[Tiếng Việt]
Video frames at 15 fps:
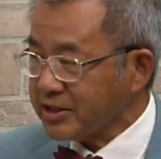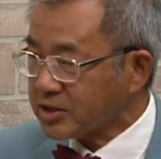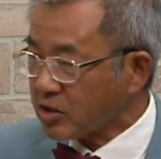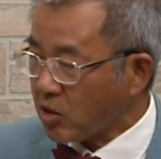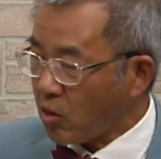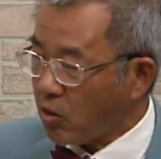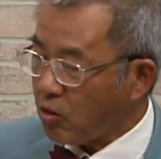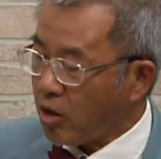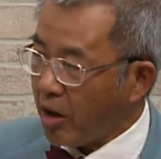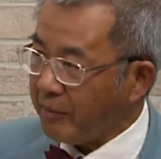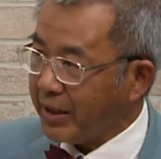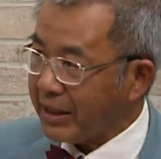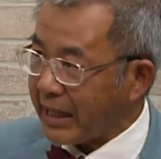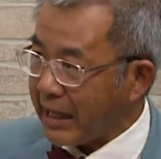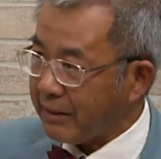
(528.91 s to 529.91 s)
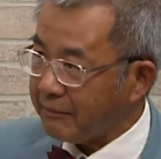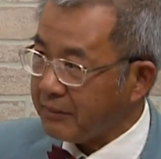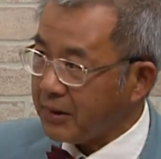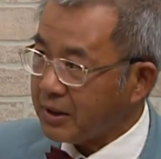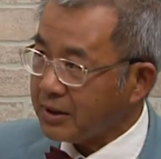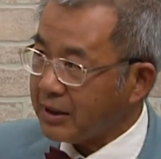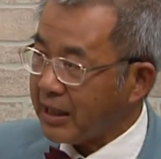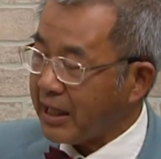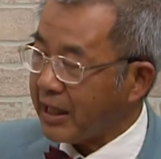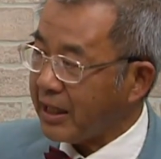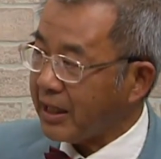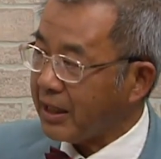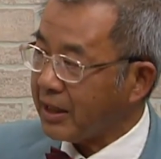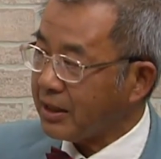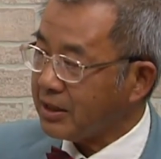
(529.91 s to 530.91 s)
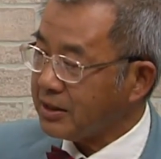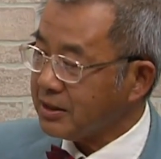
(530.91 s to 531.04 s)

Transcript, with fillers: escrow họ mới làm là